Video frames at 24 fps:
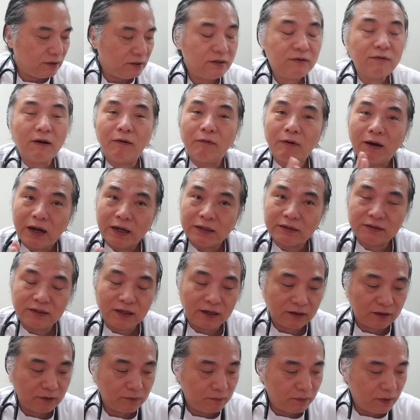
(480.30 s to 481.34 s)
には分かっ
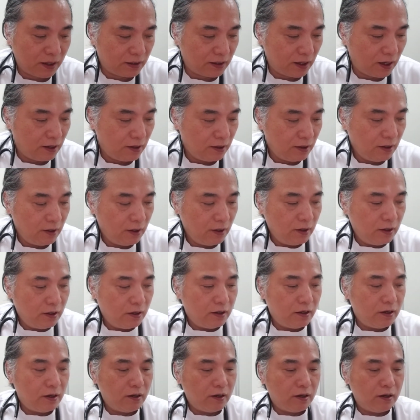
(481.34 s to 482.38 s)
たけどまだ、
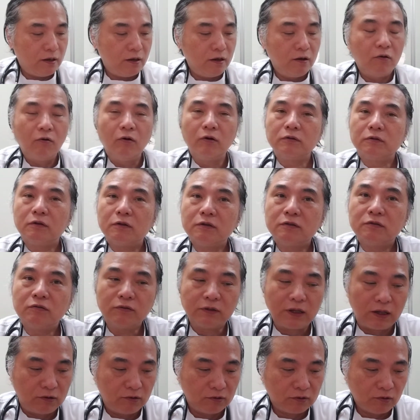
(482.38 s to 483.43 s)
えー、本当にそ
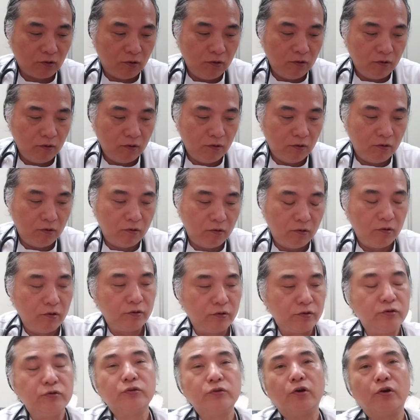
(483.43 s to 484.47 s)
うなの
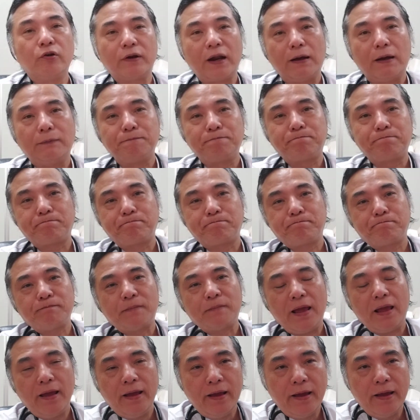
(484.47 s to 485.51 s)
というような
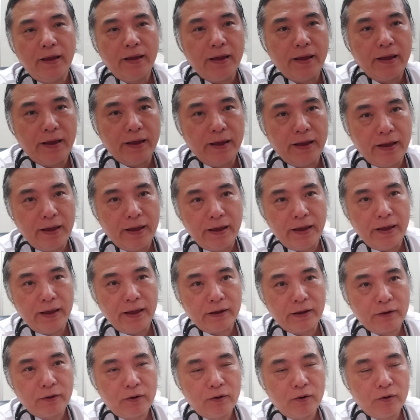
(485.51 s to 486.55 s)
ね、
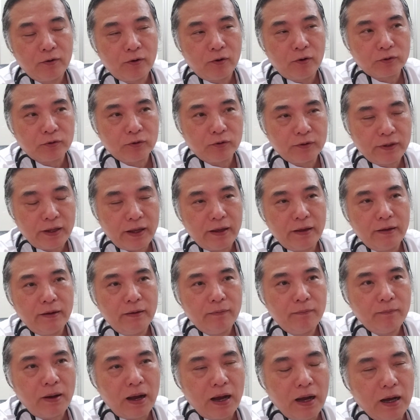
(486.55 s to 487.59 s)
えーことで、
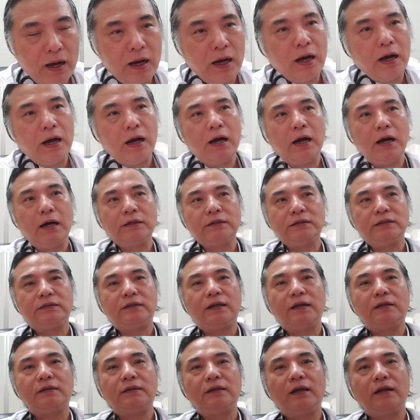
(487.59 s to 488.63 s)
まあ、あ
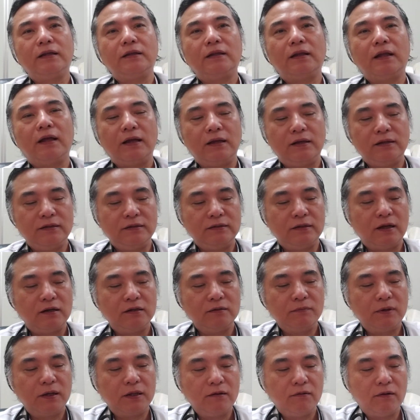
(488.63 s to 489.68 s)
2000年代にな
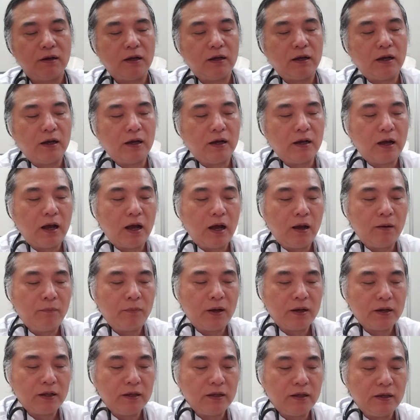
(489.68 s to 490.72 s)
るまではああ
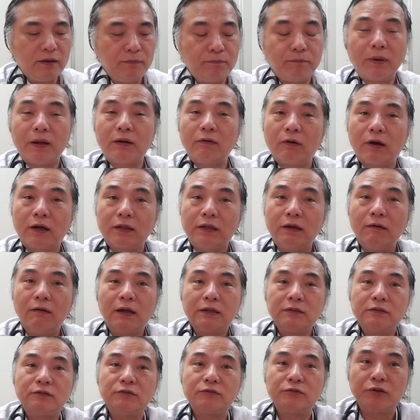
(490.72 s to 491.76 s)
まり一般の方
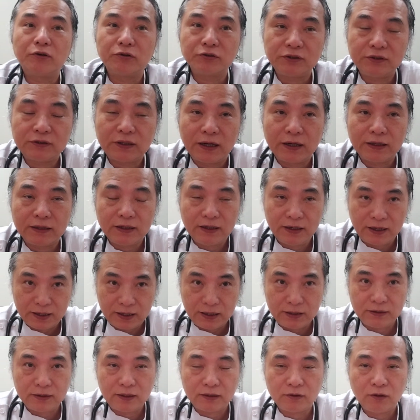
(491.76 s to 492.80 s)
は重要視されてな
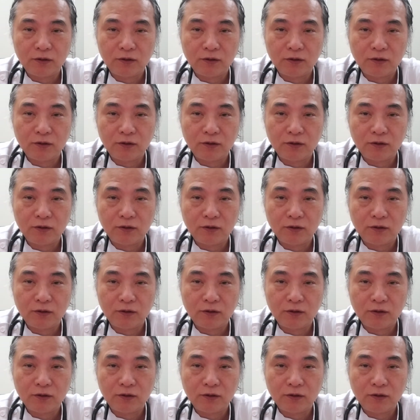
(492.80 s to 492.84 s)
かっ